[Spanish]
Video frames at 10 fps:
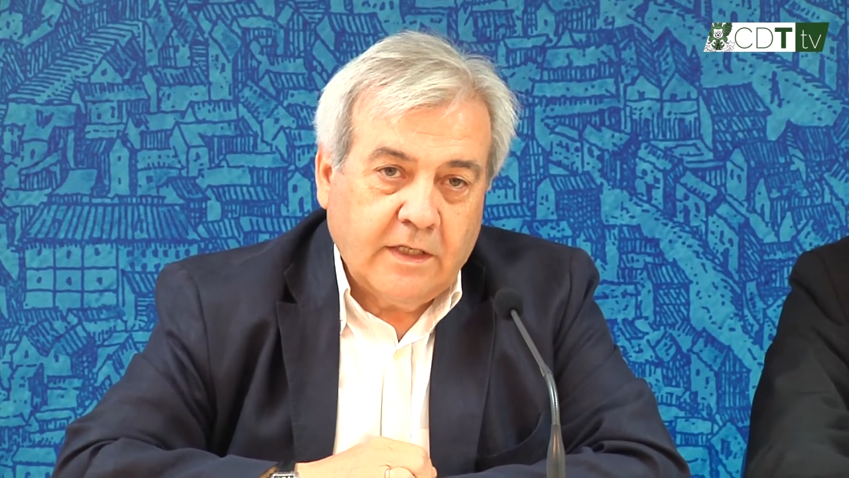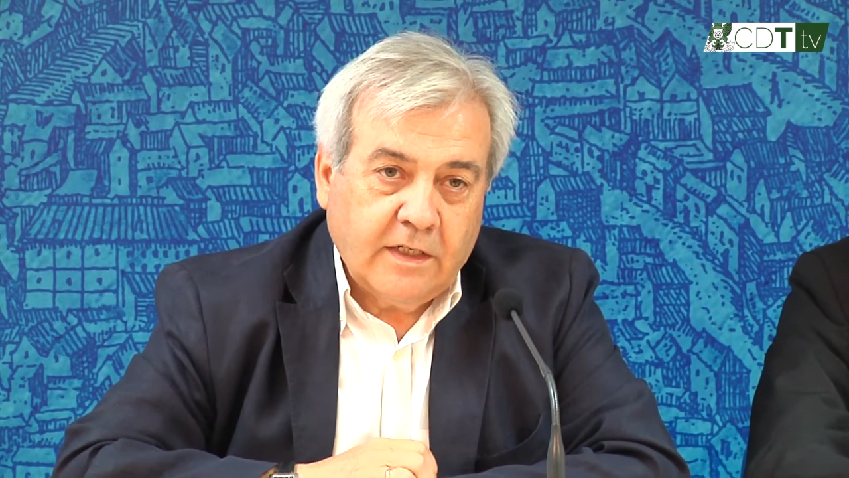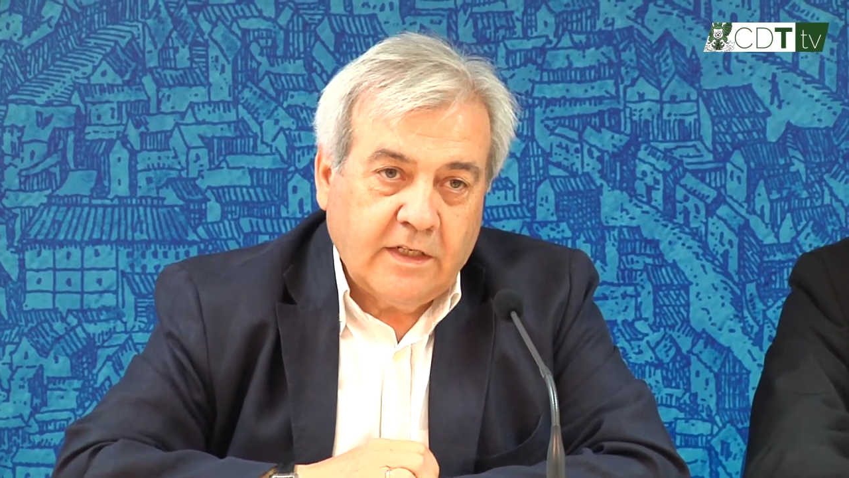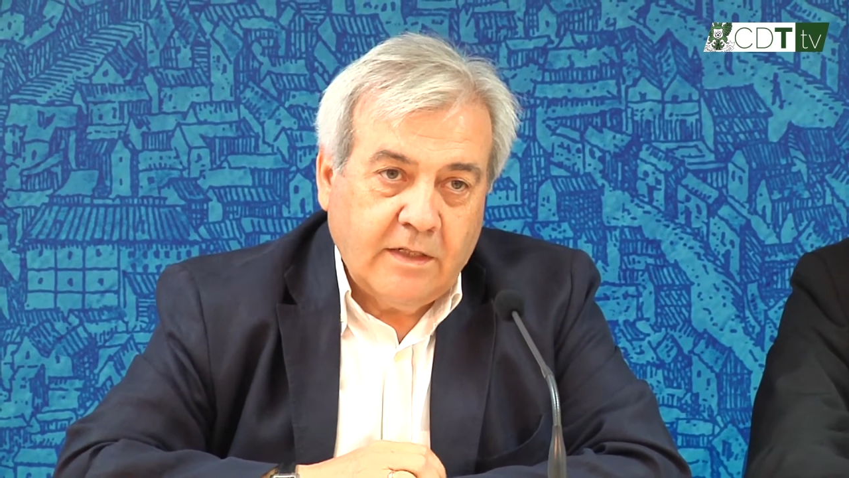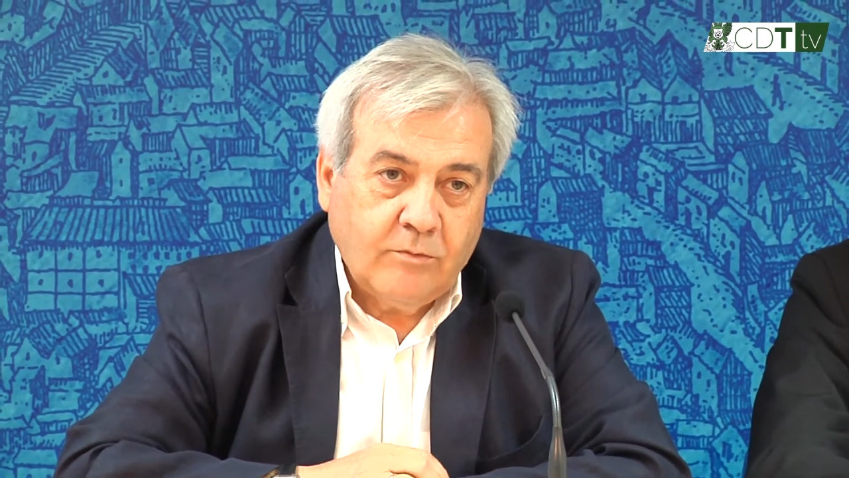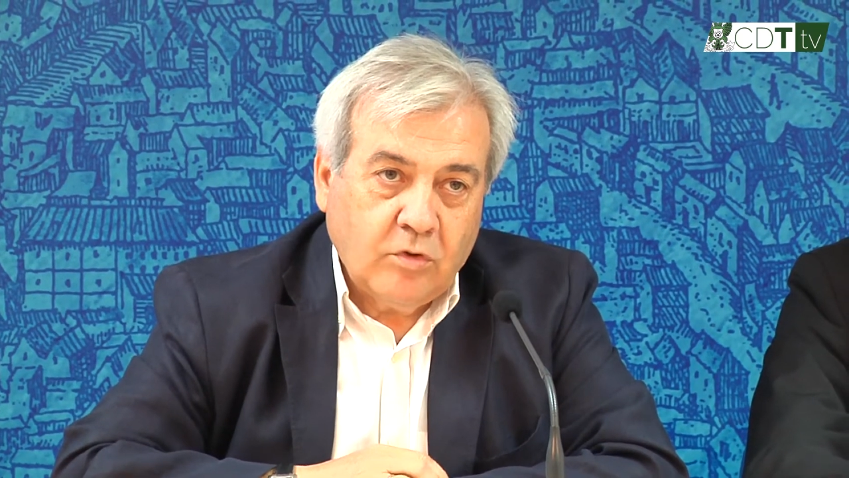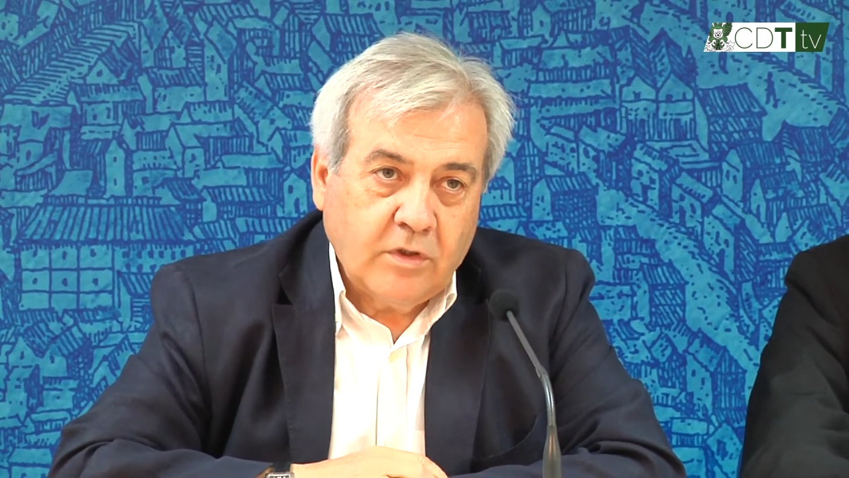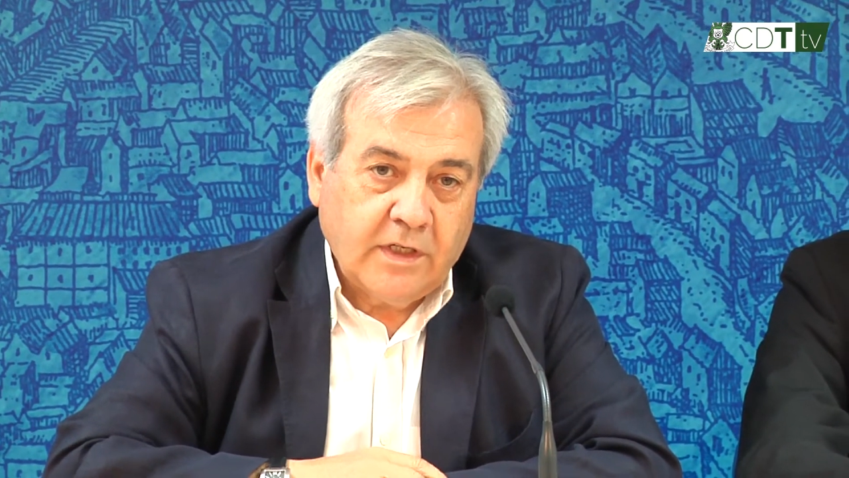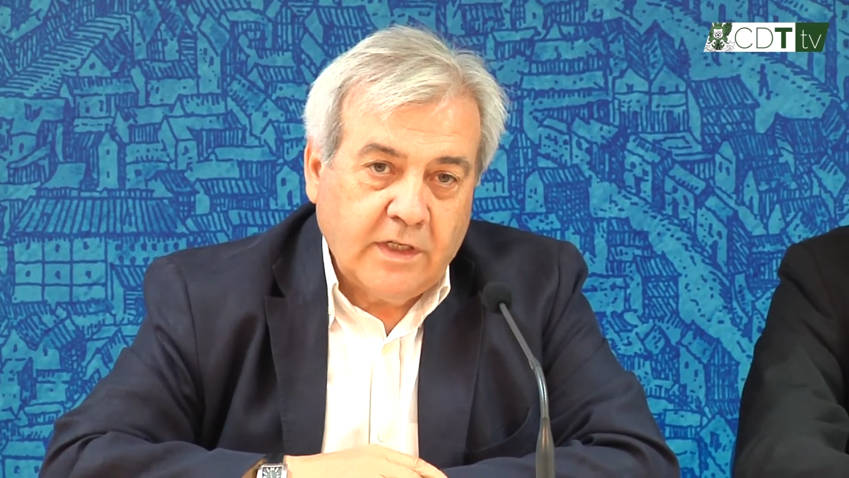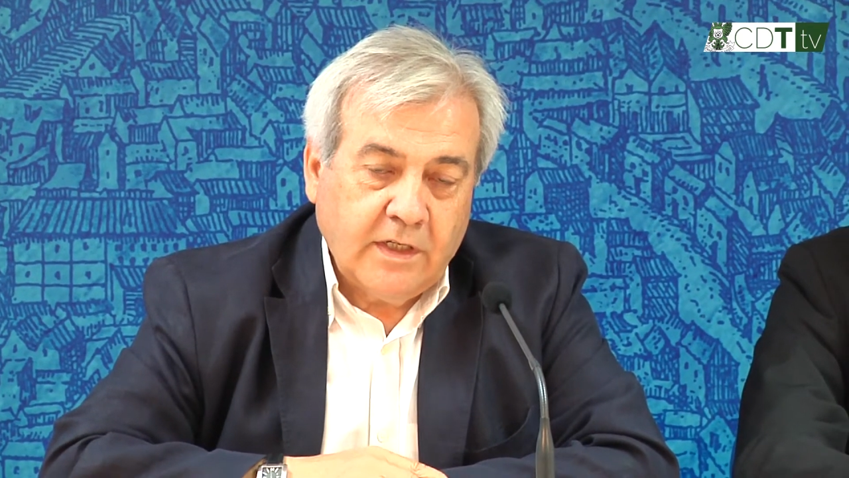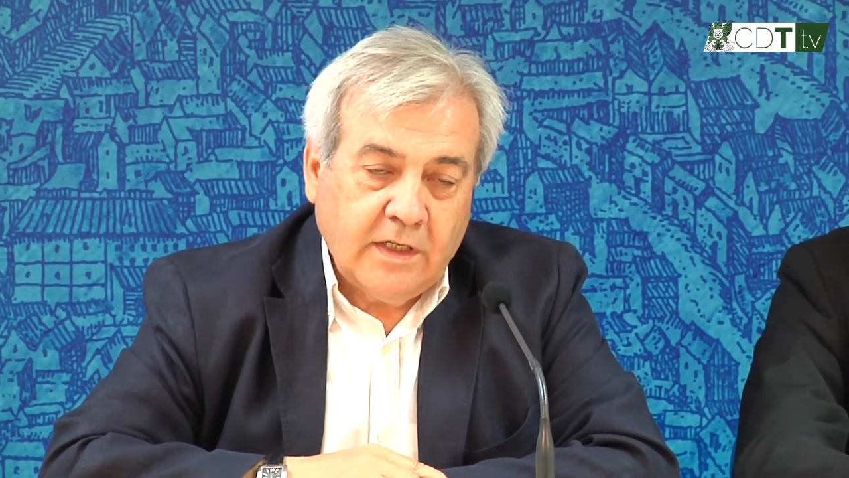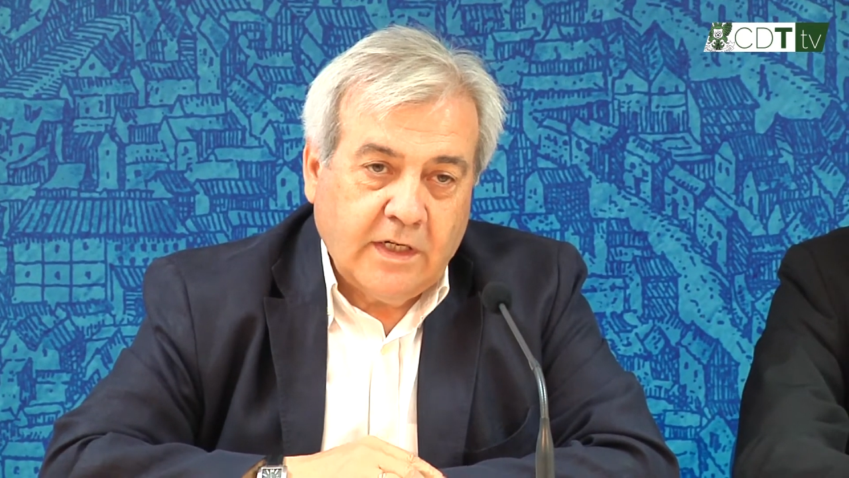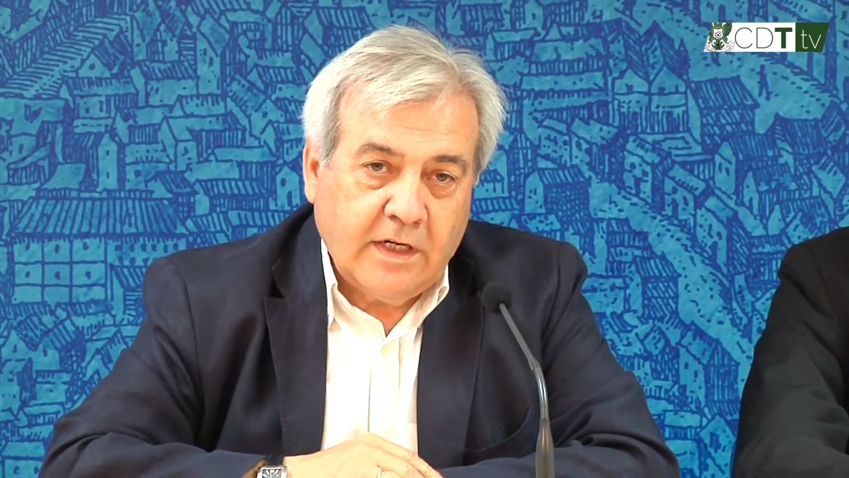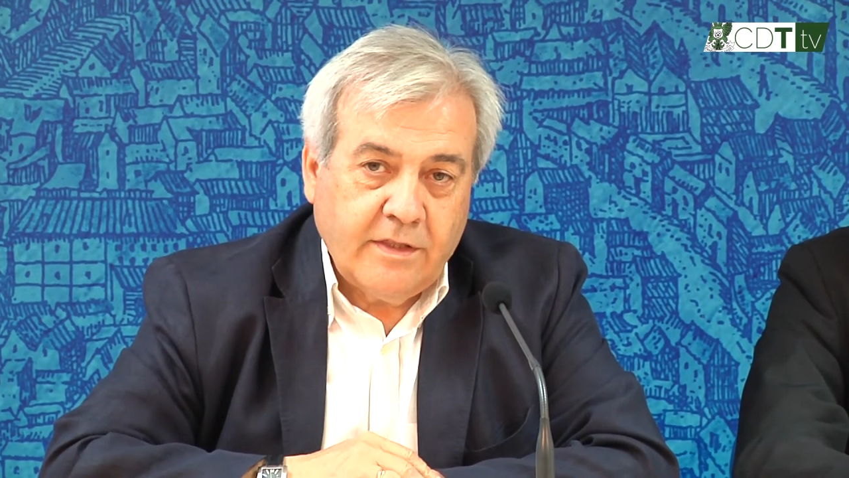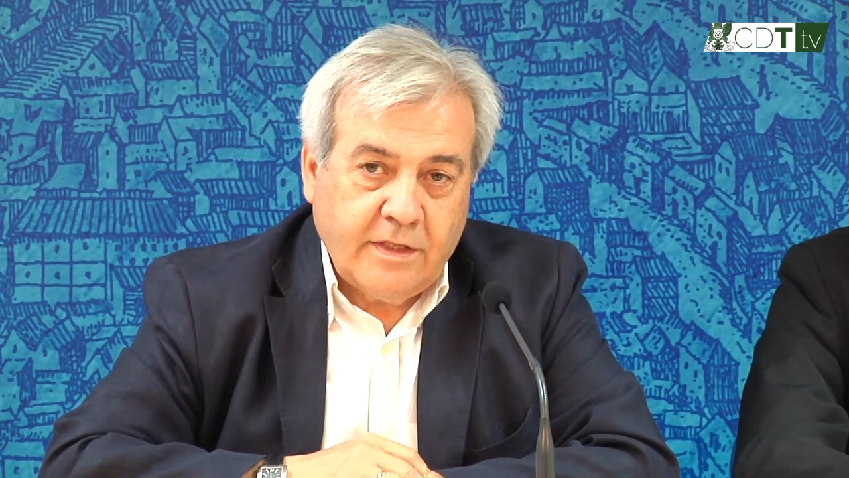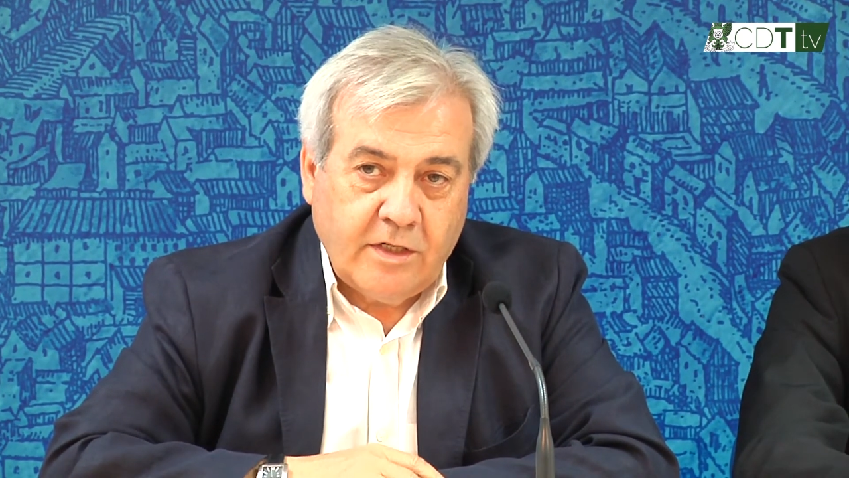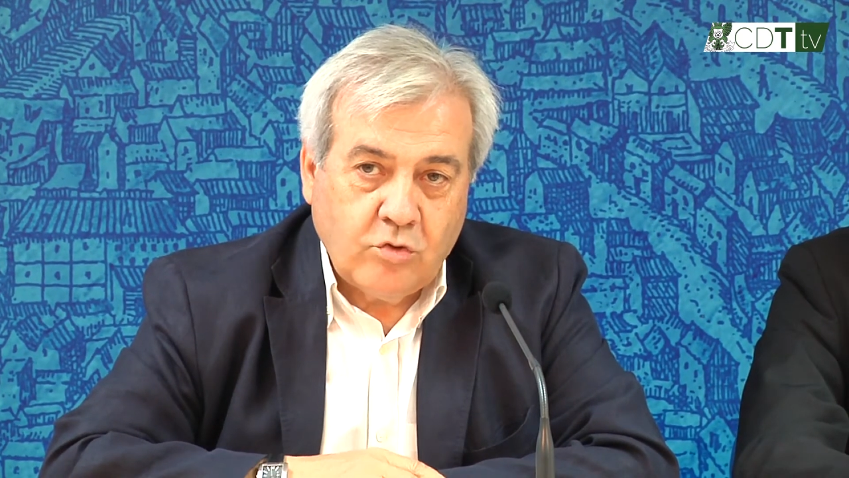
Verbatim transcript: que tenemos que agradecer